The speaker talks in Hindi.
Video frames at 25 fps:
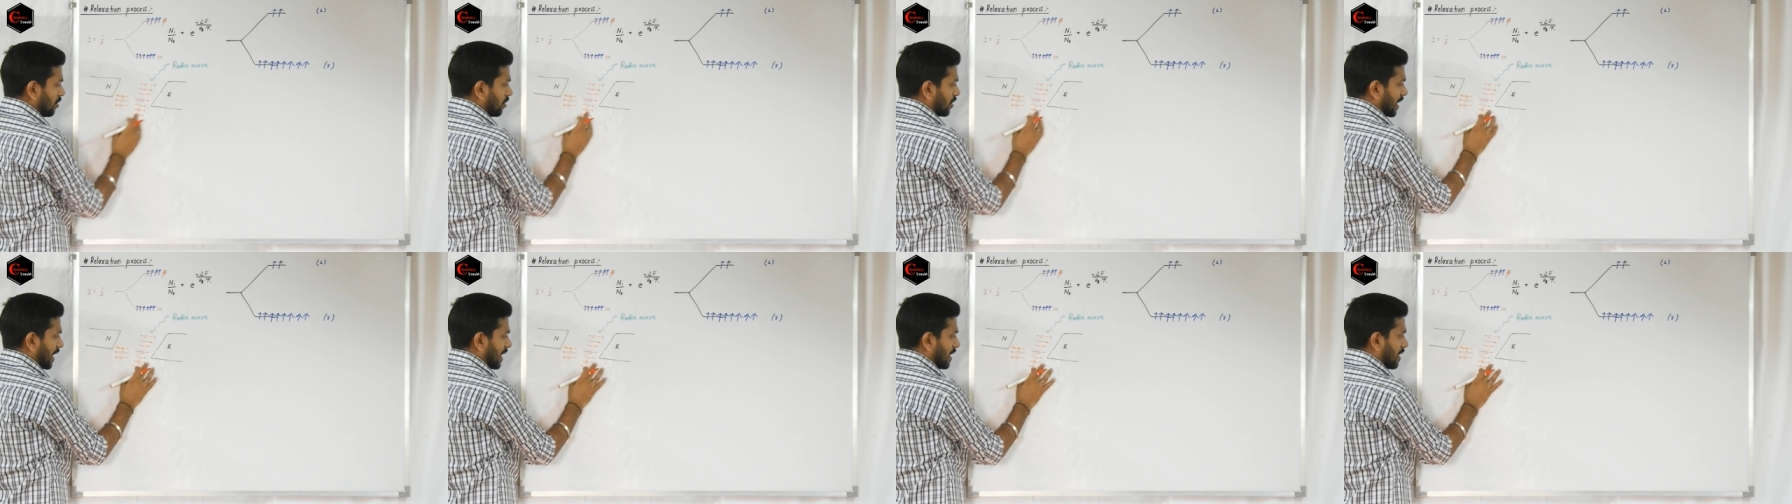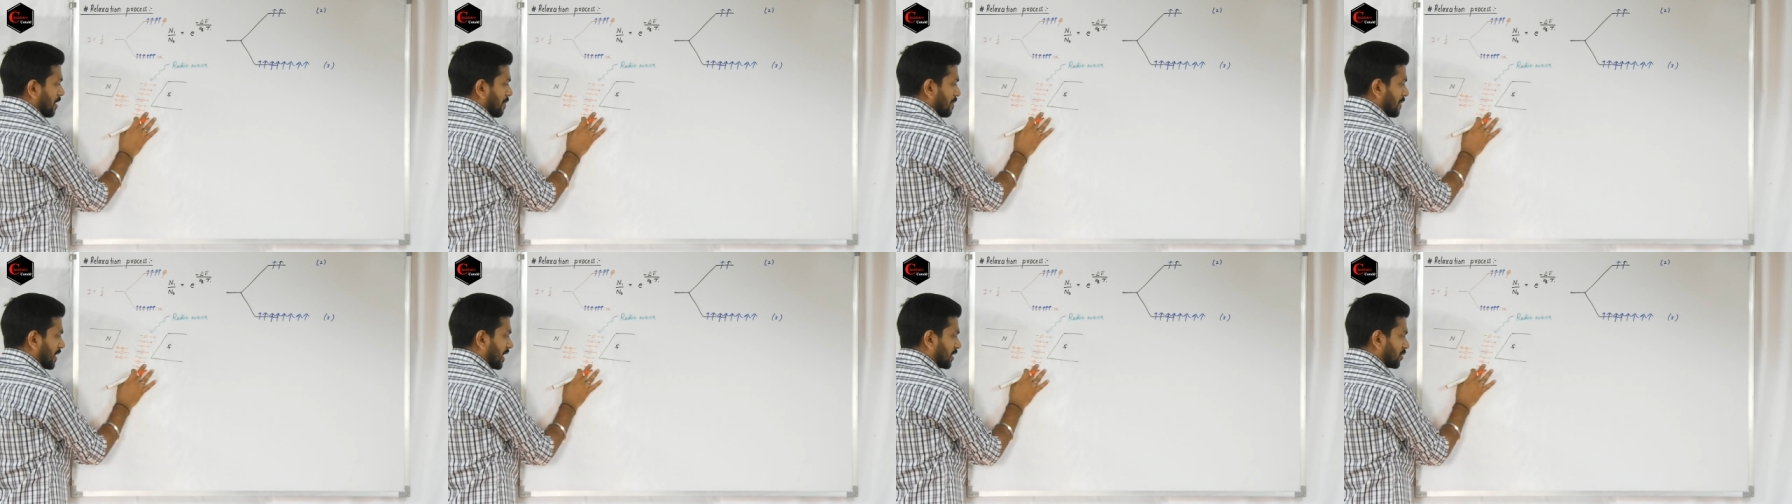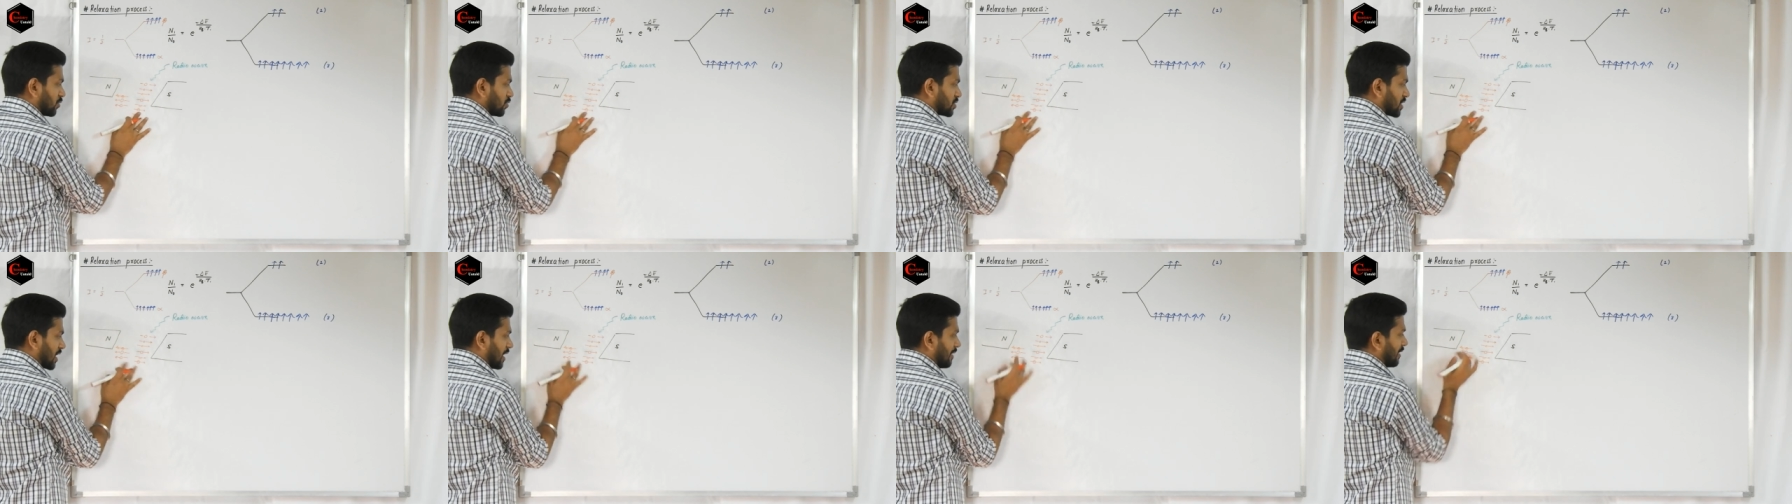ओके मेरा
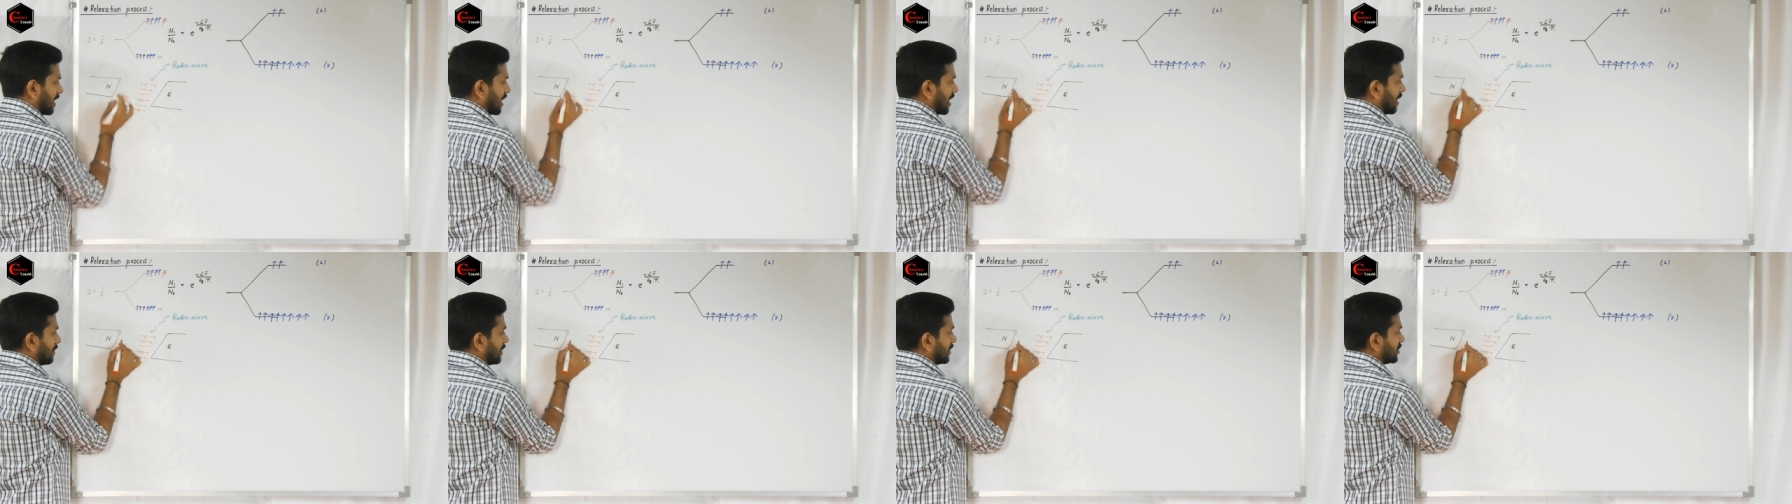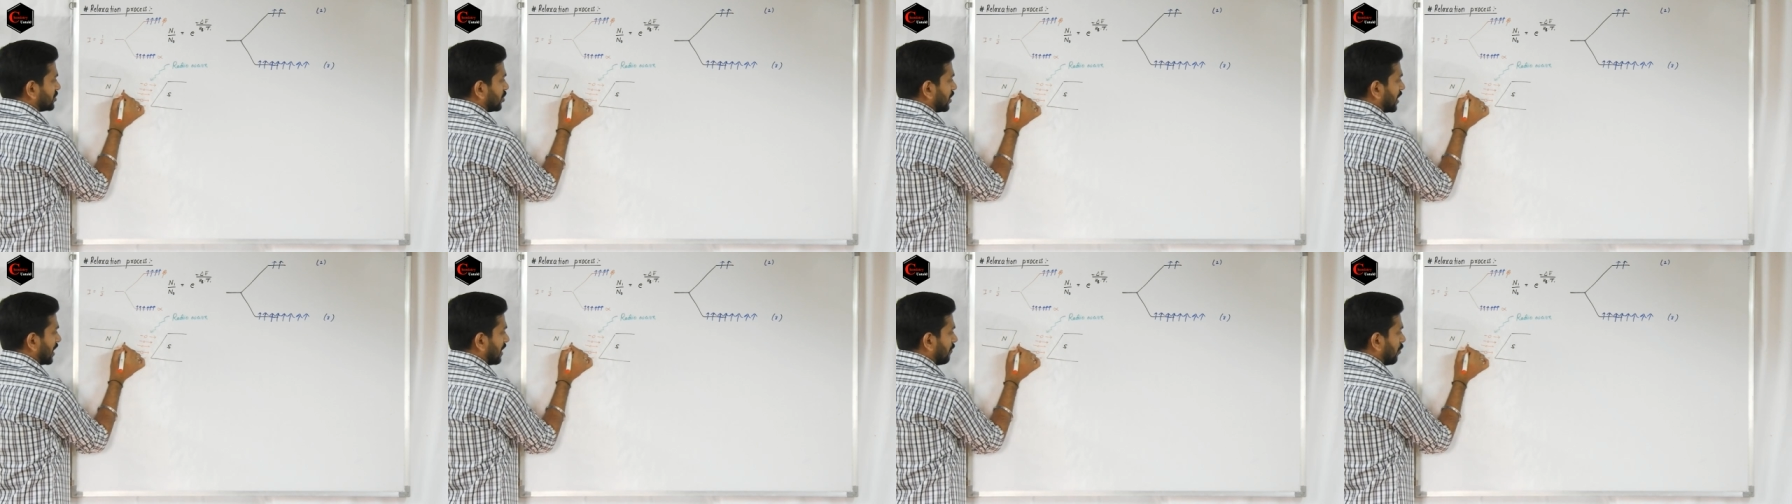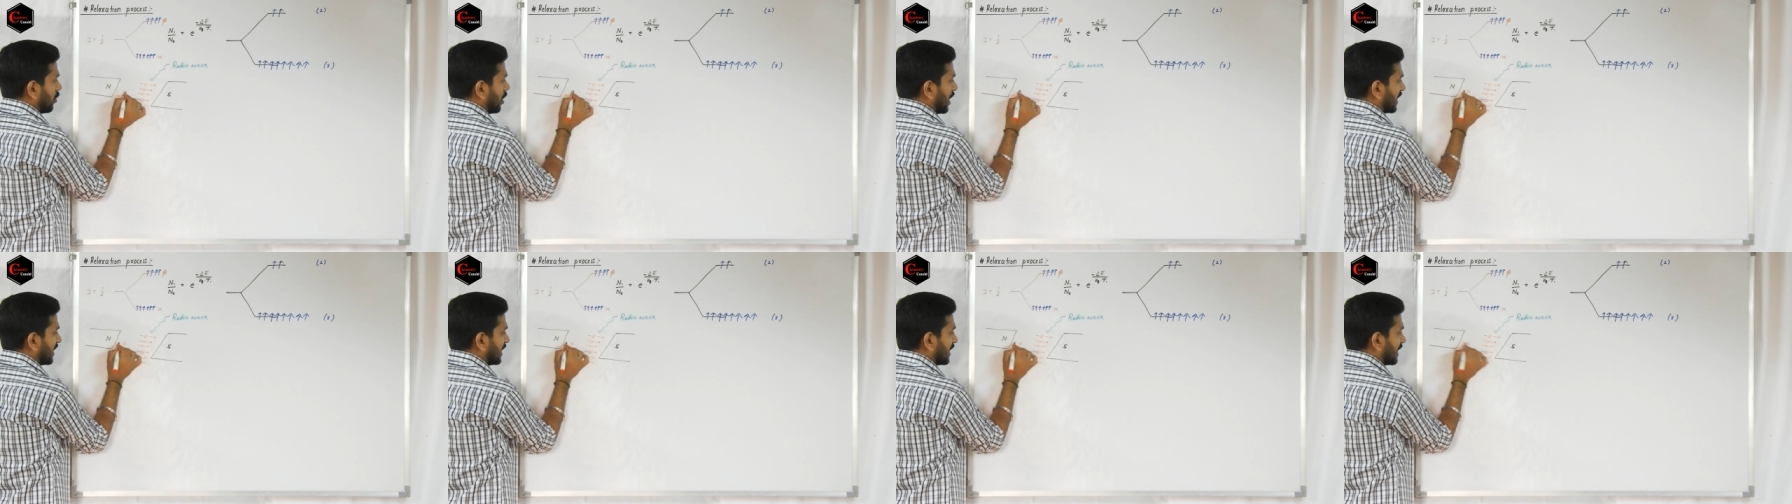दूसरा वाला भी जो है
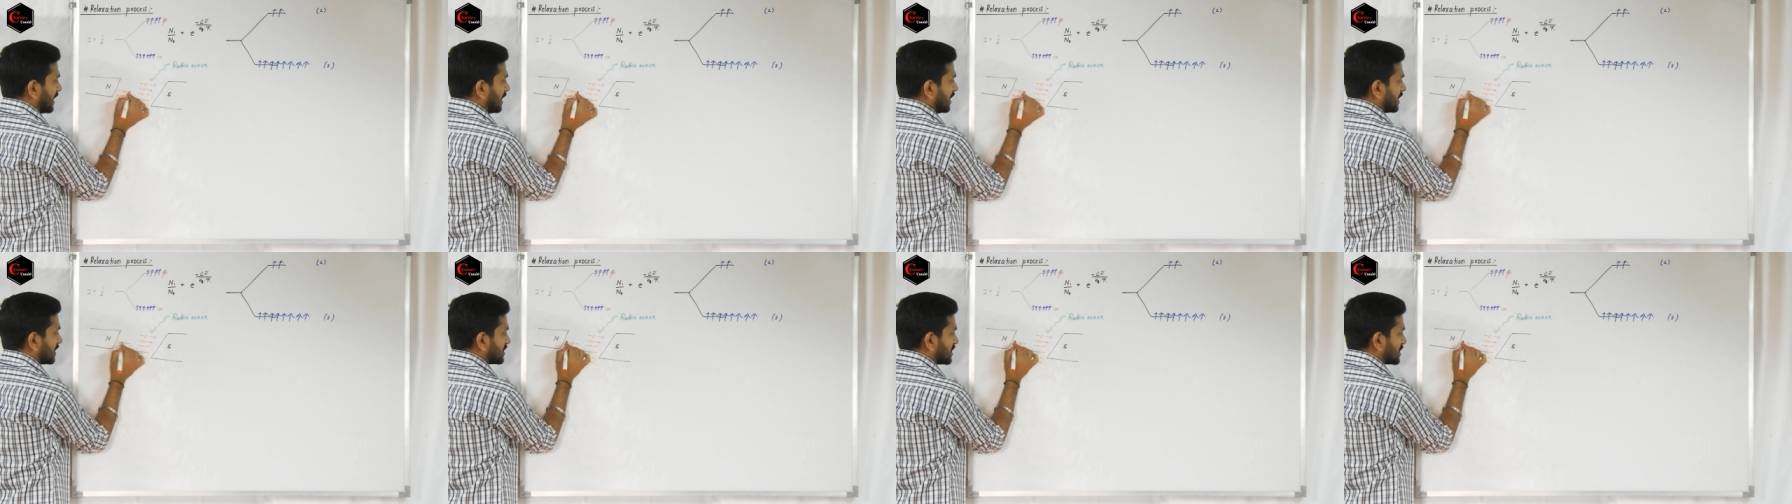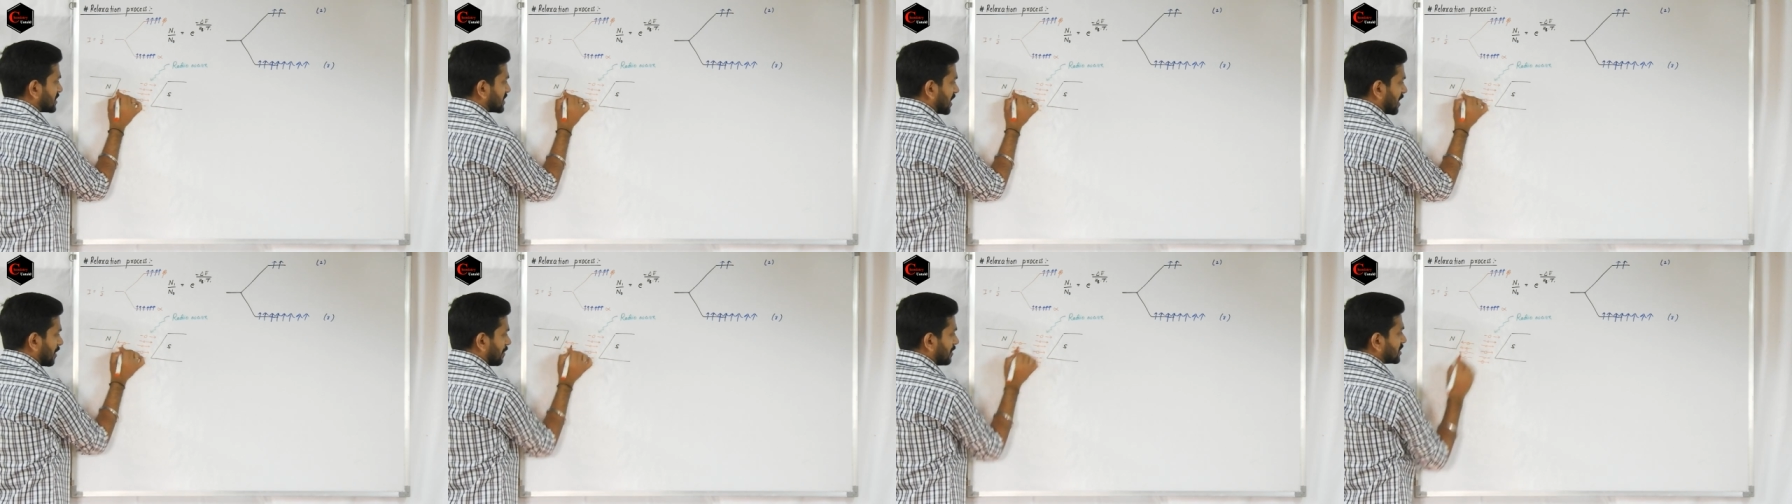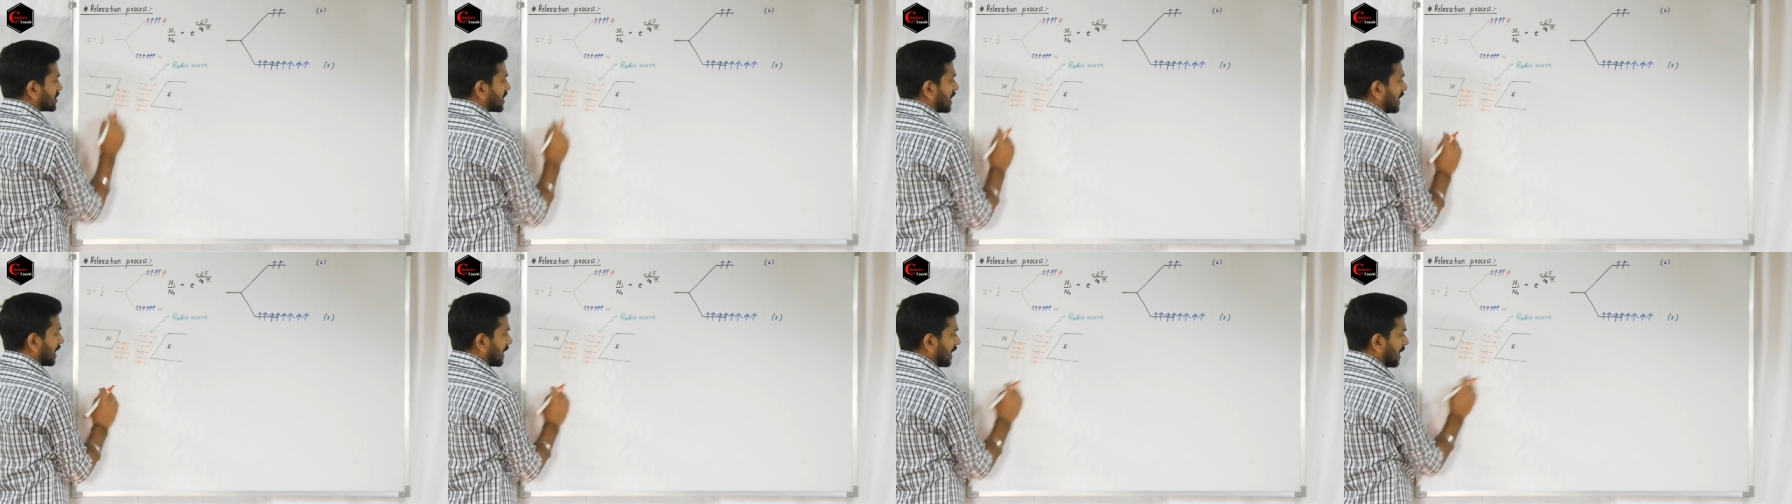वो हाइयर एनर्जी स्टेट में
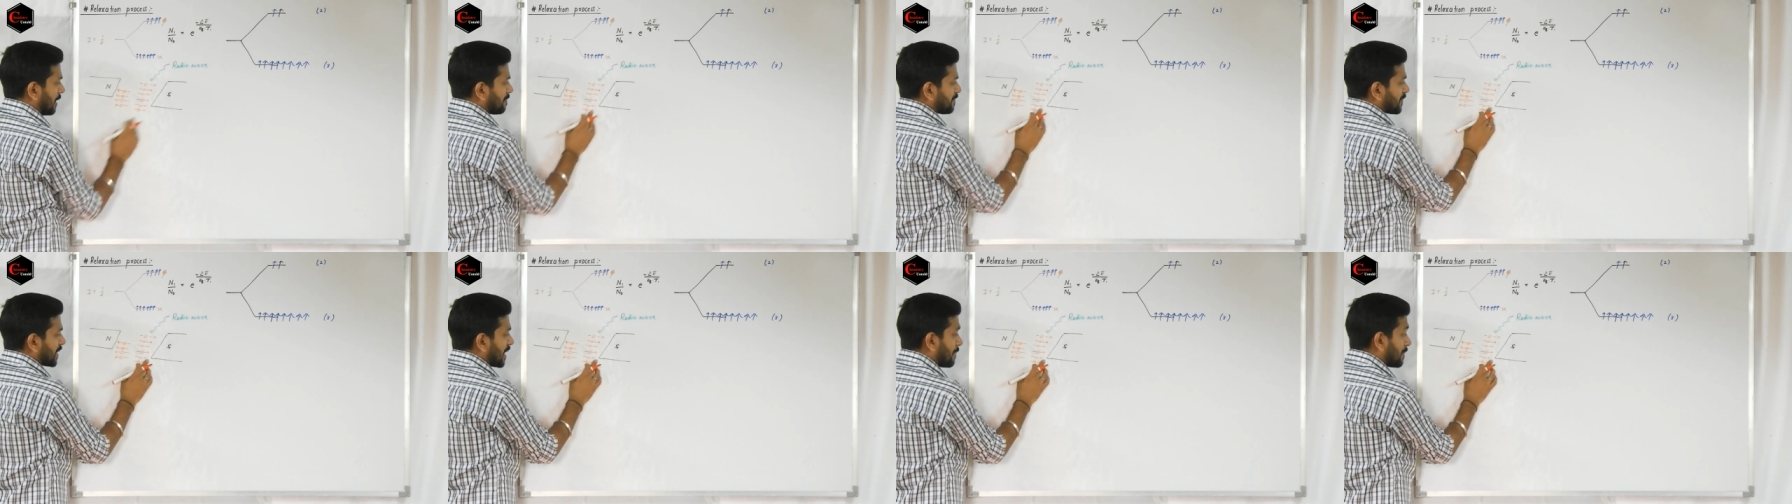चला गया